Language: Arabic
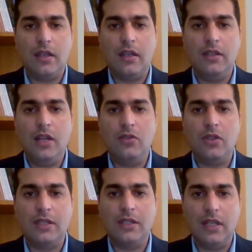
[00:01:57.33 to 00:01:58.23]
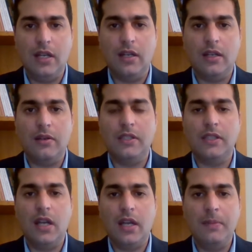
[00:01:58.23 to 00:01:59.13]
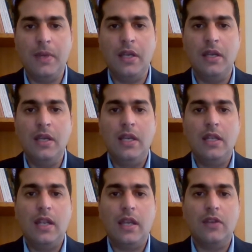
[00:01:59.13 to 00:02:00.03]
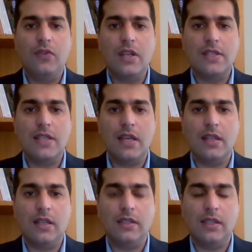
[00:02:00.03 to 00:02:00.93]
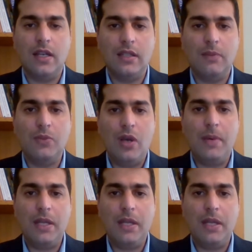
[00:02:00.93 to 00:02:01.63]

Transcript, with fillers: قد يحدث اختراق اختراق ما لكن فرص هذا الاختراق تبدو